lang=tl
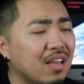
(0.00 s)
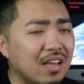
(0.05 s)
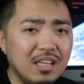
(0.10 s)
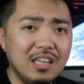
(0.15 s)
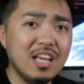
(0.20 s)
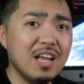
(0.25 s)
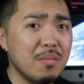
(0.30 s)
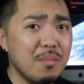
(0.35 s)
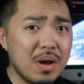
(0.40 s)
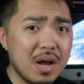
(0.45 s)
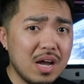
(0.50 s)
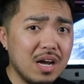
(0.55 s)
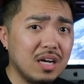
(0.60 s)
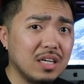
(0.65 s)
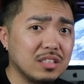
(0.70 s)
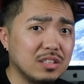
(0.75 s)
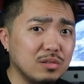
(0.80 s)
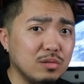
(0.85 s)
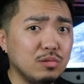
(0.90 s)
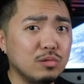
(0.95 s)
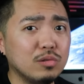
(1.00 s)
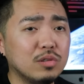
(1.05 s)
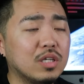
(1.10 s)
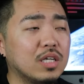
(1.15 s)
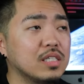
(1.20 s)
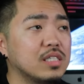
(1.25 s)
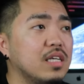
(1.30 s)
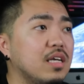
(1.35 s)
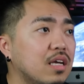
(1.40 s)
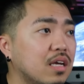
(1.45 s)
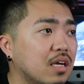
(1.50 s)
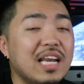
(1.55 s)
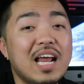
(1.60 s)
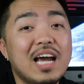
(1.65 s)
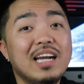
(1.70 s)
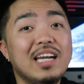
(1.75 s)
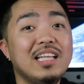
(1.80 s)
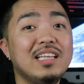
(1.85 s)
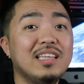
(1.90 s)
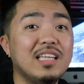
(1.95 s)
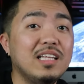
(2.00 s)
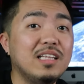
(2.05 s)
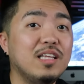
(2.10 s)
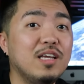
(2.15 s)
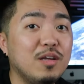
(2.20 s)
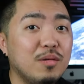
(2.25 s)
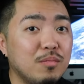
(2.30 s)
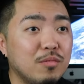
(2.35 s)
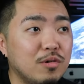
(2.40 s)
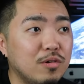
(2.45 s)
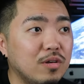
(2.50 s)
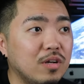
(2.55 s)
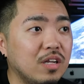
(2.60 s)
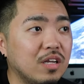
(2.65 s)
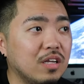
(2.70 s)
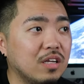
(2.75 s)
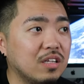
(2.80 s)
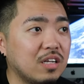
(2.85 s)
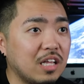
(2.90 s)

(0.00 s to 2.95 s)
hindi ka makakasunod kasi kailangan intindihin mo yun eh.